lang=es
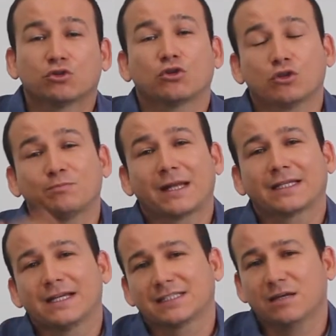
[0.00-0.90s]
Nosotros
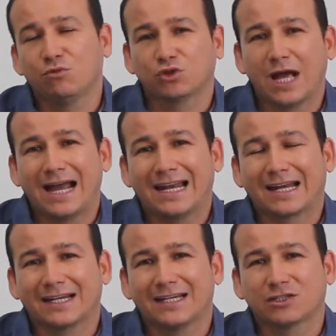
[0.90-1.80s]
pertenecemos a la
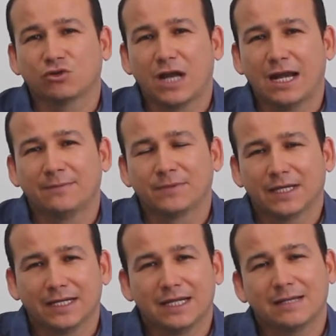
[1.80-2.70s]
Red Nacional
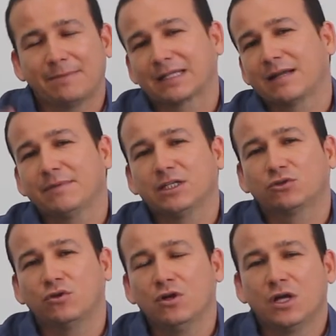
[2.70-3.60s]
en el
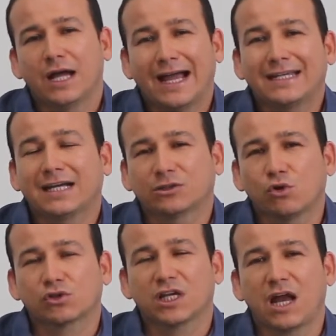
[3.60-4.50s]
departamento hay
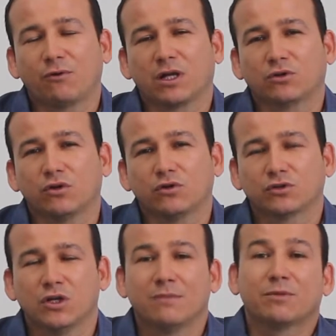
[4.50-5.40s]
14
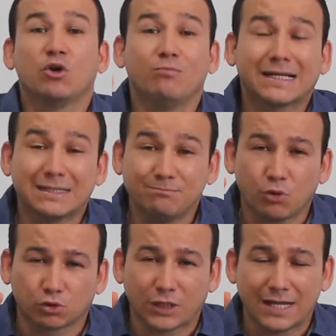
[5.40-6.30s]
laboratorios, pero el más
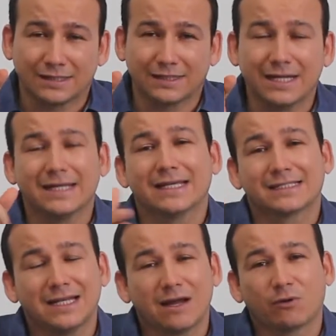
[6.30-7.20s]
importante
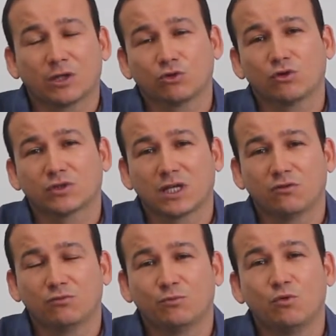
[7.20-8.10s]
es el Laboratorio de
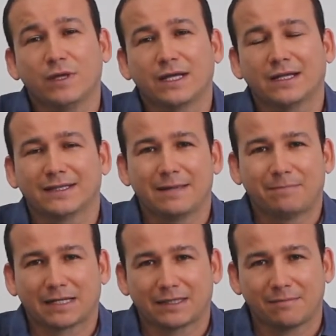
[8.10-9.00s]
Salud Pública
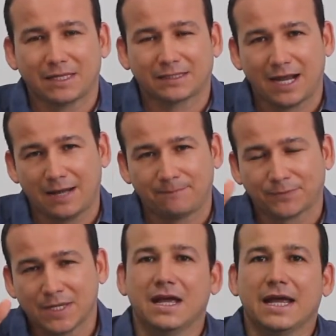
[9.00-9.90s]
Departamental.
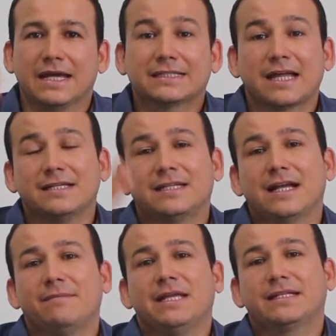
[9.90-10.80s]

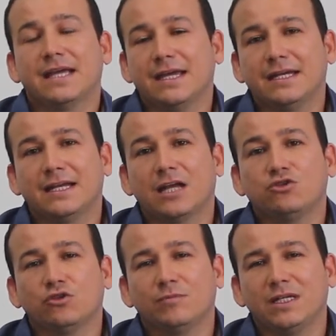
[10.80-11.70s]
Estadísticamente, en el
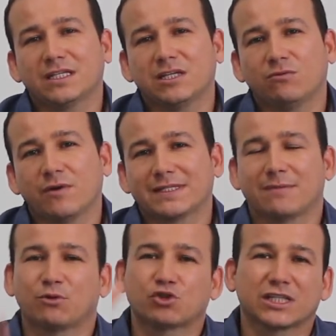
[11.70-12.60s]
año 2019
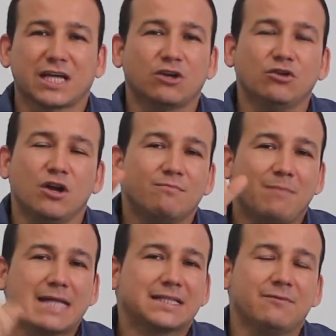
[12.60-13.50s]
se procesaron
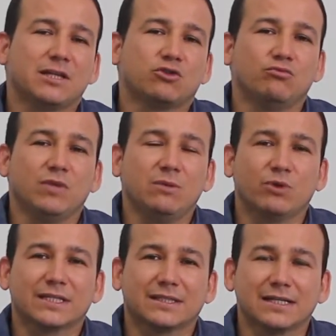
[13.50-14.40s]
más de 21.000
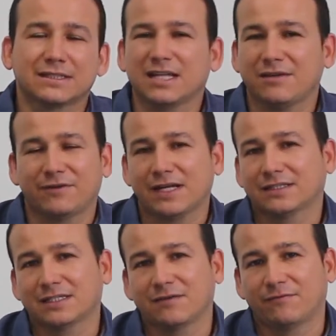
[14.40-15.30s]
muestras de
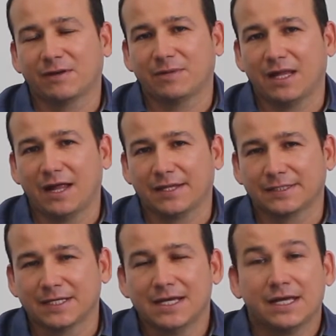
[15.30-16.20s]
diferentes
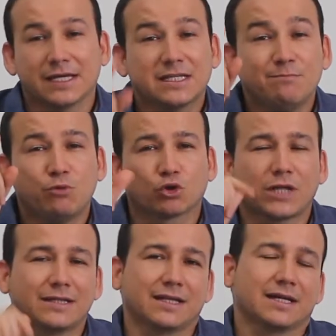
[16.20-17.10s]
enfermedades. Es
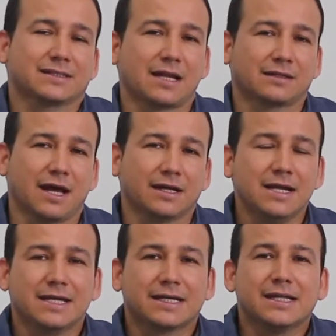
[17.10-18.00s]
importante
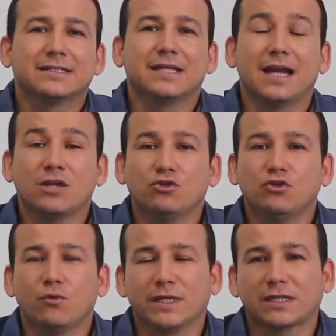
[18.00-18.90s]
resaltar que desde el año
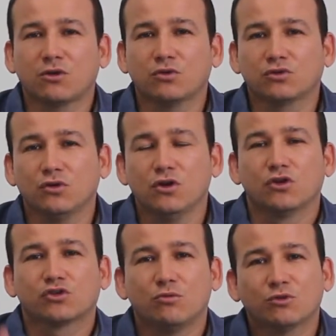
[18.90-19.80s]
98
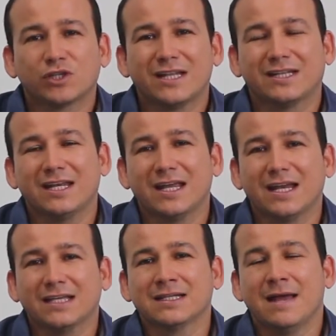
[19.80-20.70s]
somos
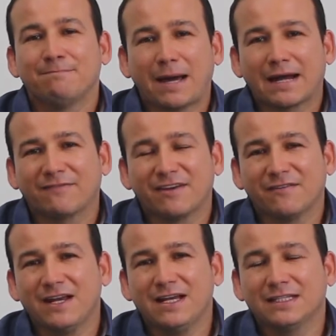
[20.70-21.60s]
centinelas para
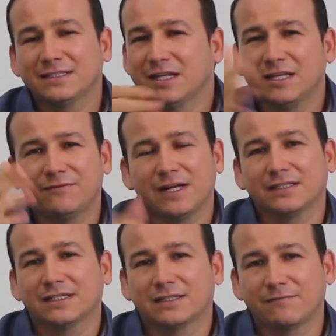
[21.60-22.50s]
febriles de
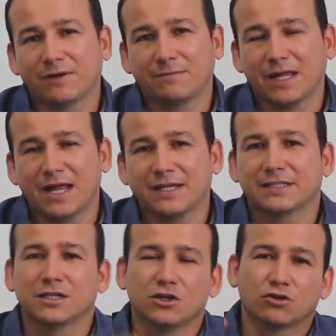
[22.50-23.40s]
diferentes
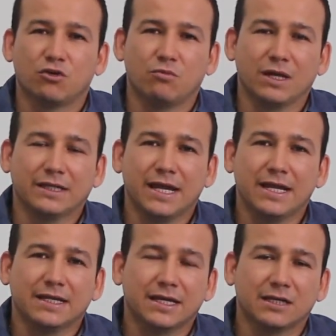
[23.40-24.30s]
enfermedades, como el
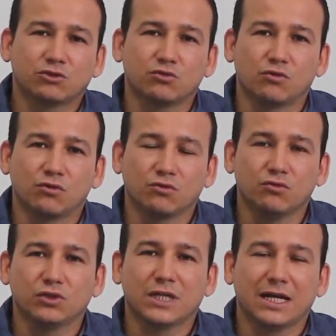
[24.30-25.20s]
dengue, el
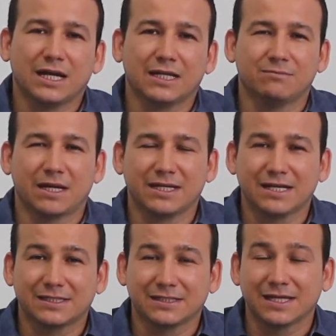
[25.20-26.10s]
chikungunya, la
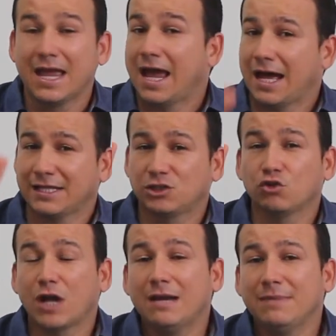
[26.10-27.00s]
leishmaniasis.
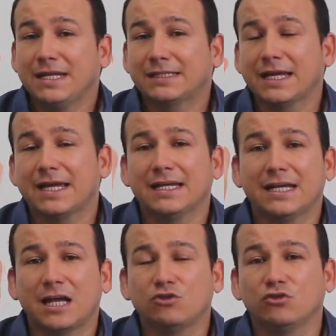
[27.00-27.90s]
Adicionalmente, en
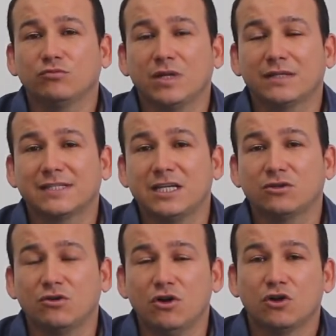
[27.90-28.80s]
el año
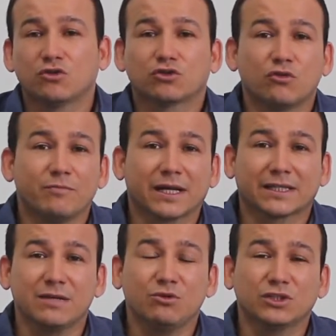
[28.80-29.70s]
2005 nos
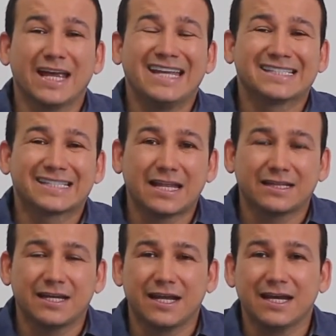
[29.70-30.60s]
convertimos en
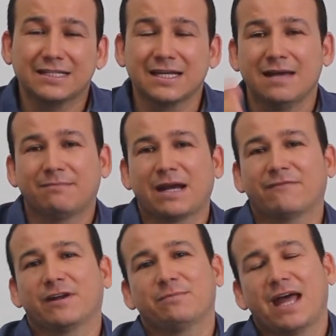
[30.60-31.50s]
centinelas para
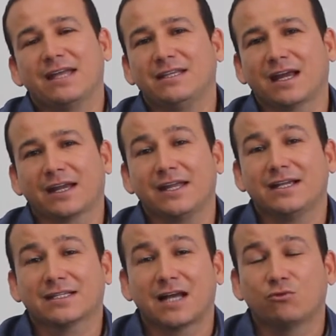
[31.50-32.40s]
enfermedades
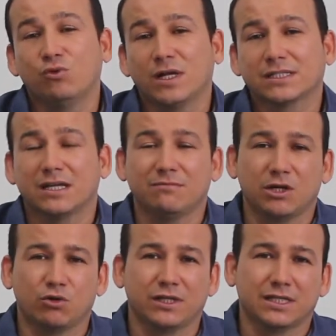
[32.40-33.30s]
diarreicas agudas en
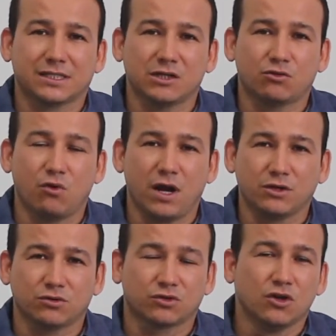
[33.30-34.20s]
menores de 5
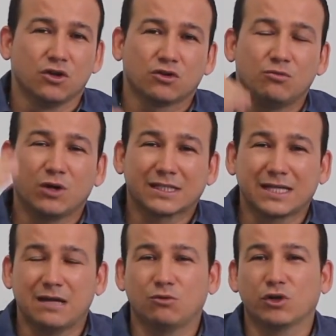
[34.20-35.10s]
años, como la
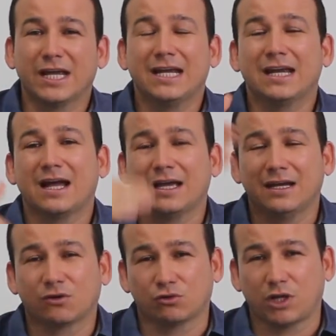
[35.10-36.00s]
salmonela,
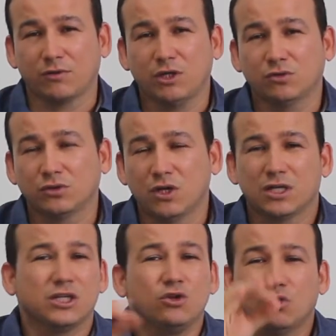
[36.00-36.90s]
el rotavirus
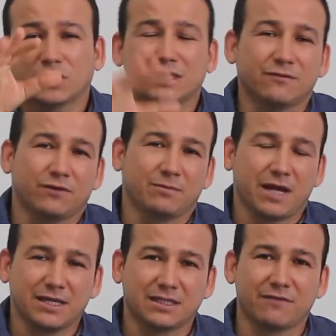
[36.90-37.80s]
y otras
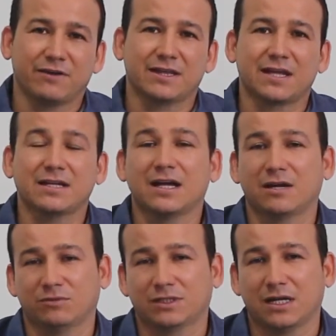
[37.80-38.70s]
enfermedades que afectan a
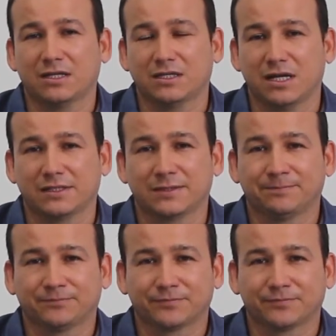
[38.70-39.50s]
nuestra niñez.